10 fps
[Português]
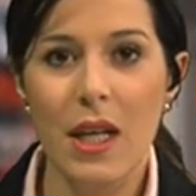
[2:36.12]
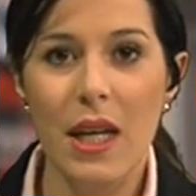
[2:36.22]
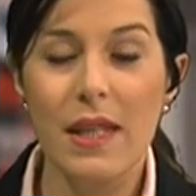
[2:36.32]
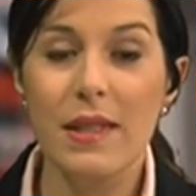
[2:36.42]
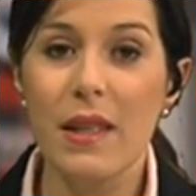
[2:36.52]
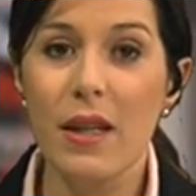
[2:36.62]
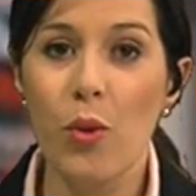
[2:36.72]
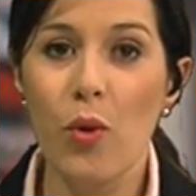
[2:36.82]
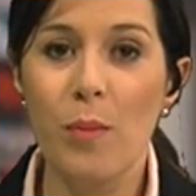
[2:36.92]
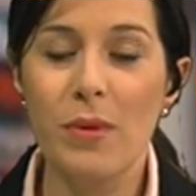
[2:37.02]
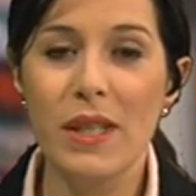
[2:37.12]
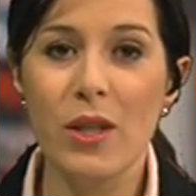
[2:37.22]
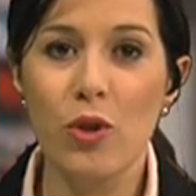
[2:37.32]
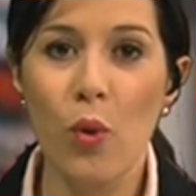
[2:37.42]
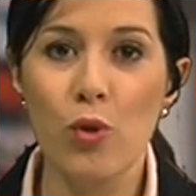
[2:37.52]
A CDU
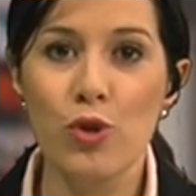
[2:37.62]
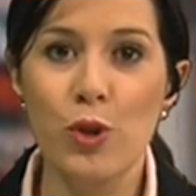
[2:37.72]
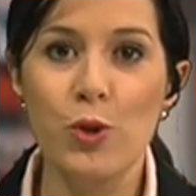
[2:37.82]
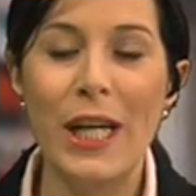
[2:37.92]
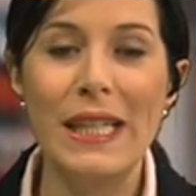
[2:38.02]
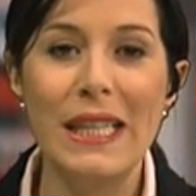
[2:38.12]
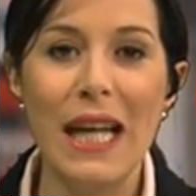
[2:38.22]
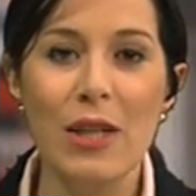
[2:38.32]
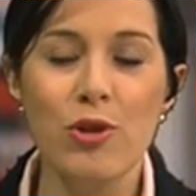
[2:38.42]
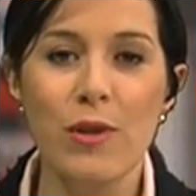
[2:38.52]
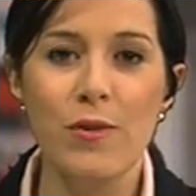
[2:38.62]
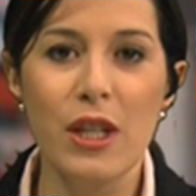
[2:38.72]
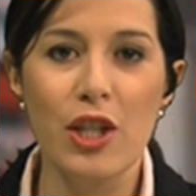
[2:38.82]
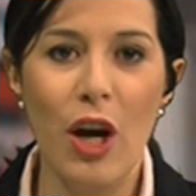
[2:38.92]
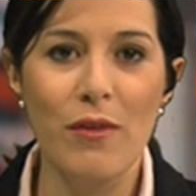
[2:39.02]
apresentou os seus candidatos a
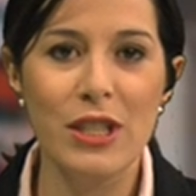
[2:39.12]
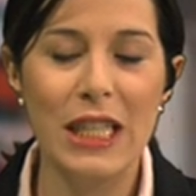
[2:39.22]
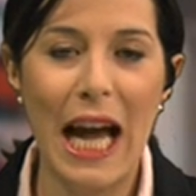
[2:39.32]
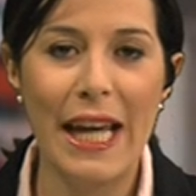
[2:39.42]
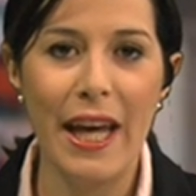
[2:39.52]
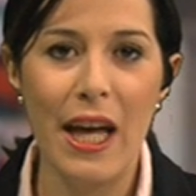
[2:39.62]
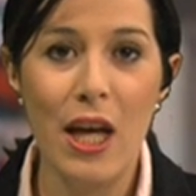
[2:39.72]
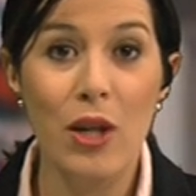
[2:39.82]
Vila Nova de Gaia.